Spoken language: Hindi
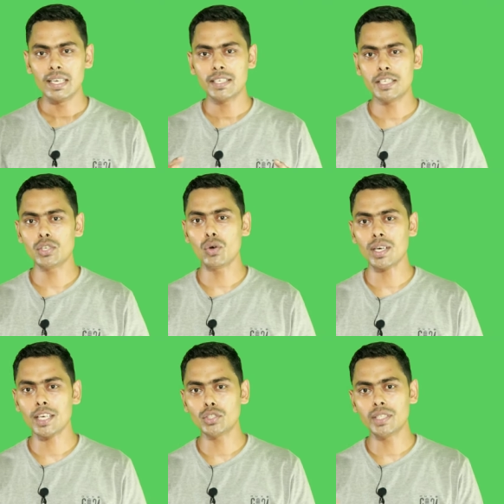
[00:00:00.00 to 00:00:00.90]
किसी
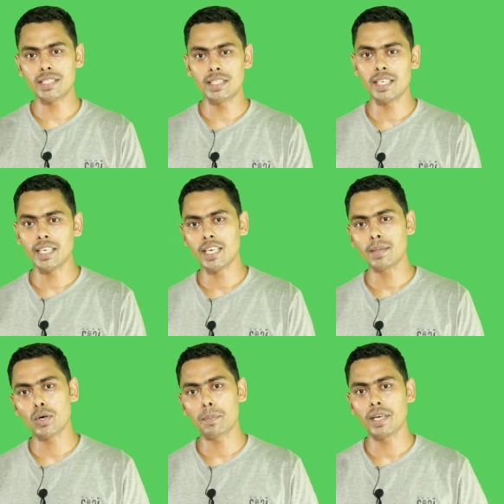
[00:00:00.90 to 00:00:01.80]
और का जो डिसीजन है ना
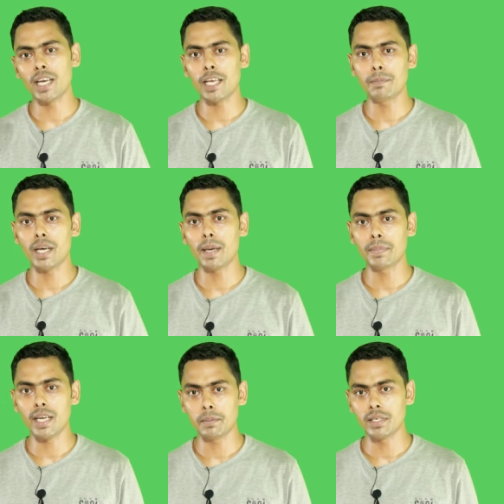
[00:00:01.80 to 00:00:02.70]
वो अपनी लाइफ में आप
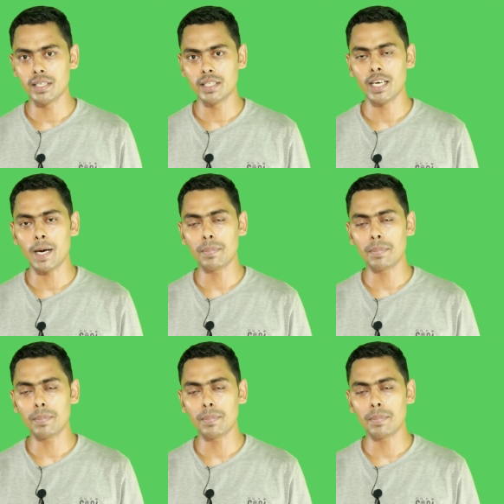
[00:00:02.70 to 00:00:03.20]
ना बनने दें